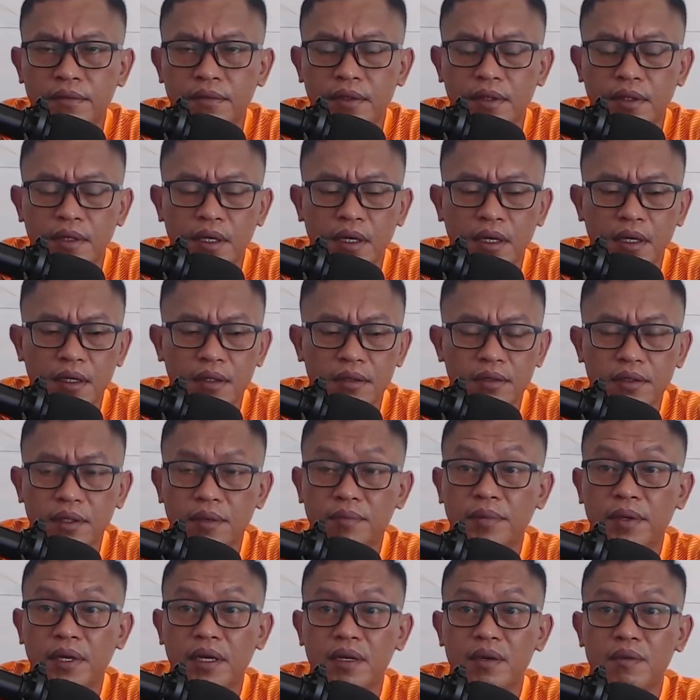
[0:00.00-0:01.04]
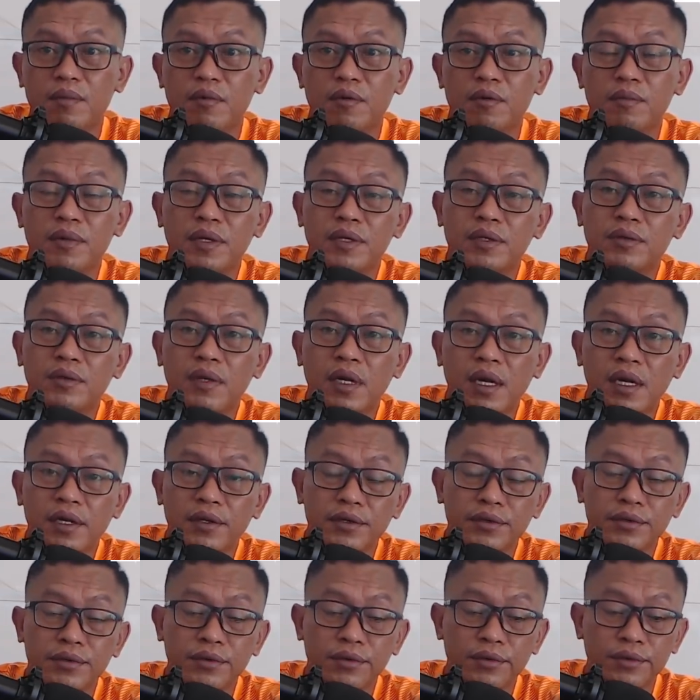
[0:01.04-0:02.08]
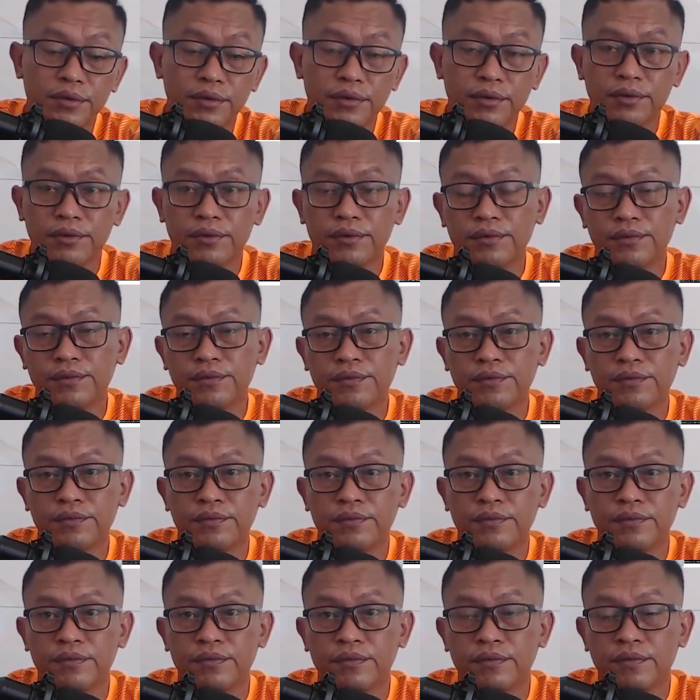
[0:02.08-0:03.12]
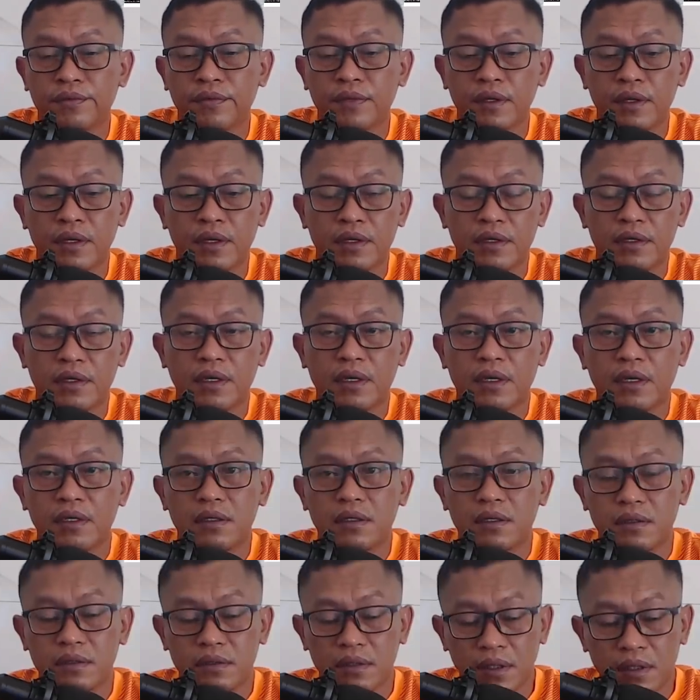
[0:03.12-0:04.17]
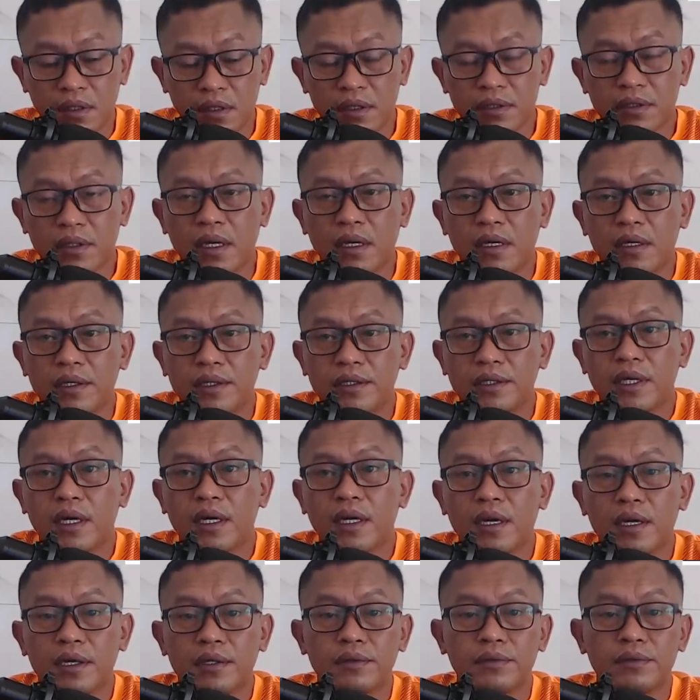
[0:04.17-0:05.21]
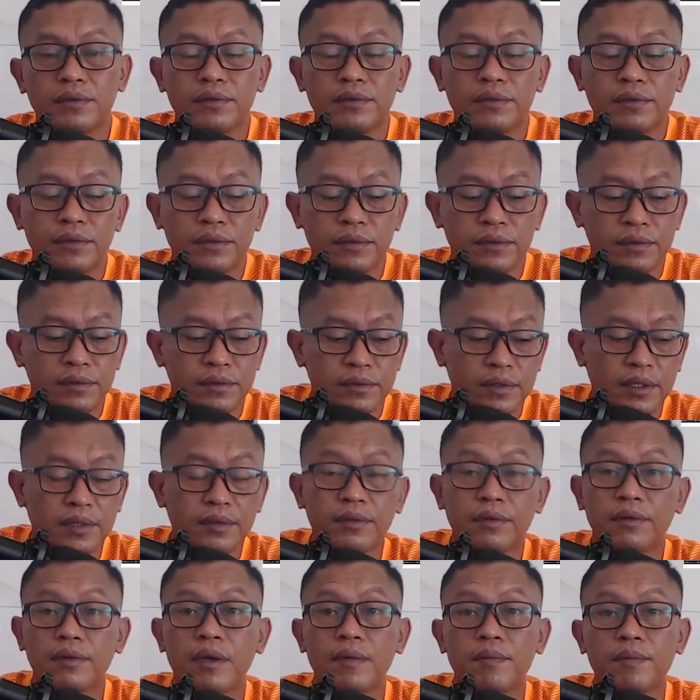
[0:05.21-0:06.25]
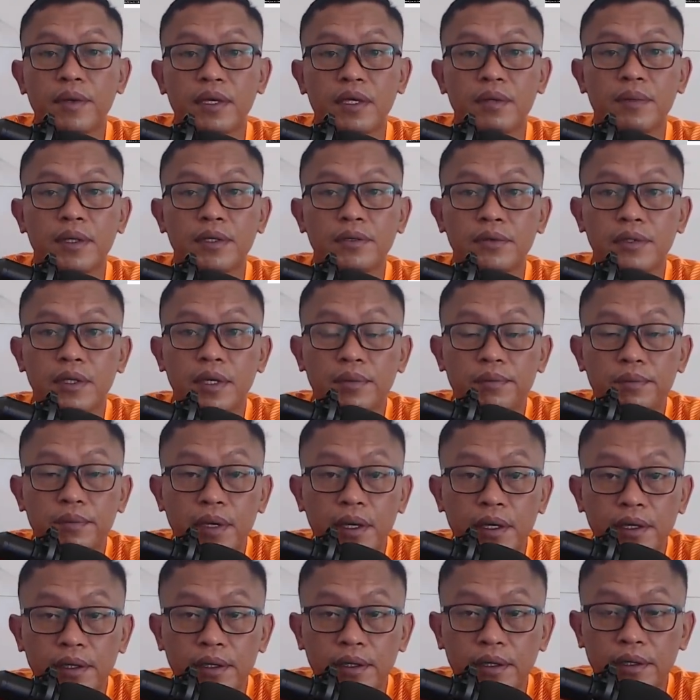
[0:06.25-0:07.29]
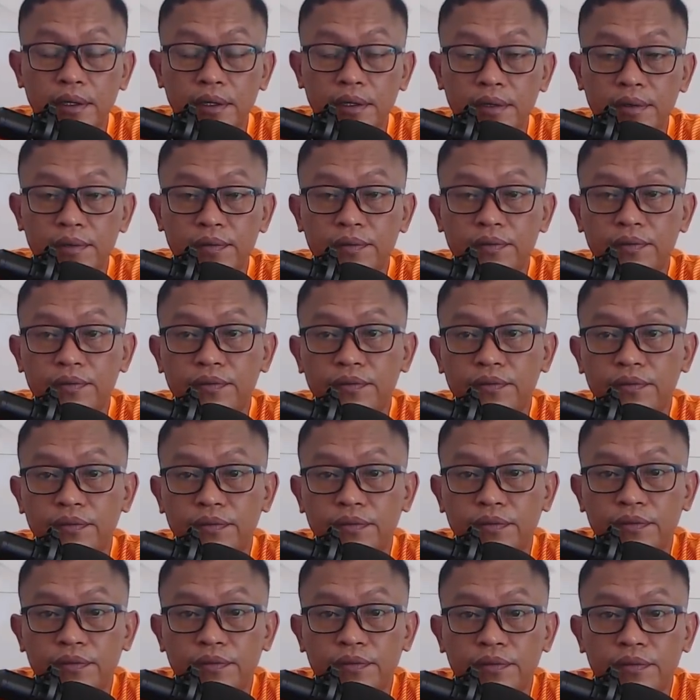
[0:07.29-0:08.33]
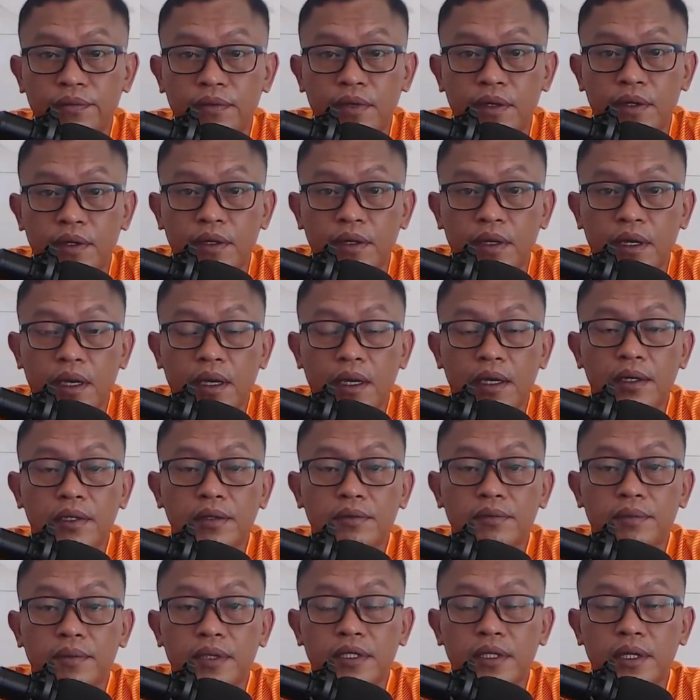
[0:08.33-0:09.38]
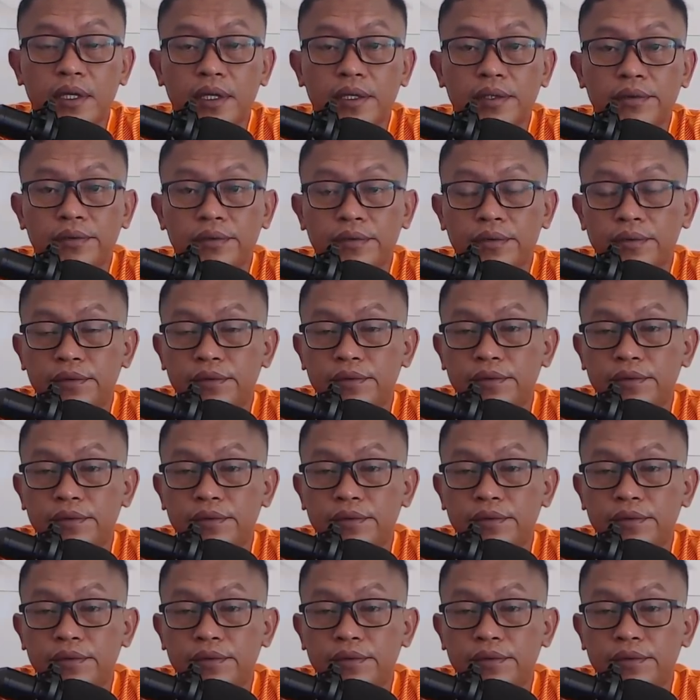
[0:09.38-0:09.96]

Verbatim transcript: ya sampai ada mobil juga hancur ya yang tergeletak di jalan tuh satu orang pakai baju GMBI kan itu masalah itu